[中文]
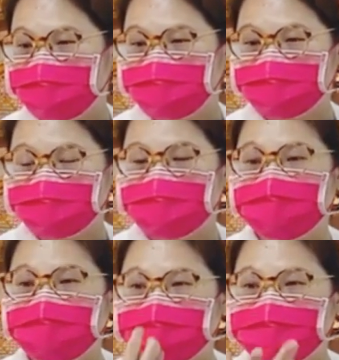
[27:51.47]
因为那是你的
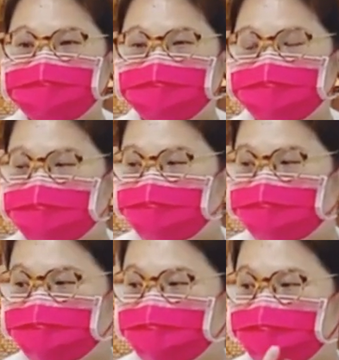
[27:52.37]
业障，跟我无
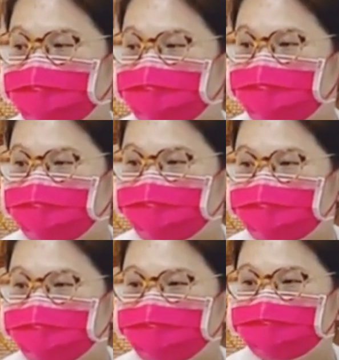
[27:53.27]
关系。
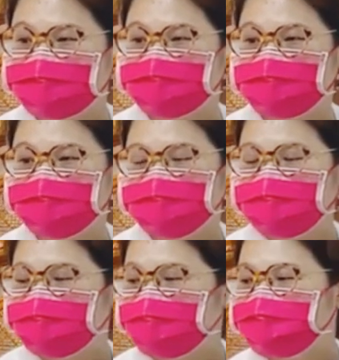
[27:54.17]
再
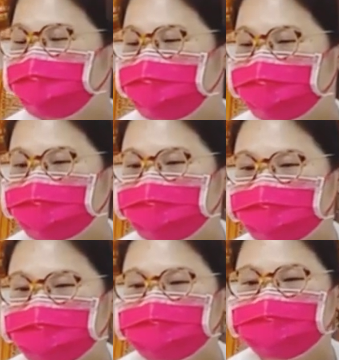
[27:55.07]
转念啊，就
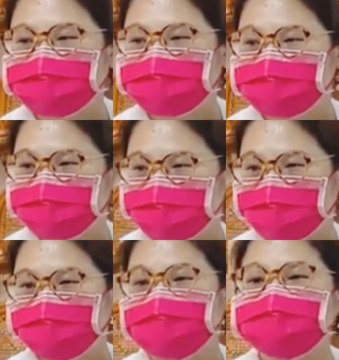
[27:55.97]
是不
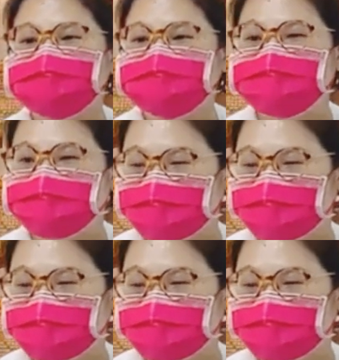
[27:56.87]
是嗔恨心就不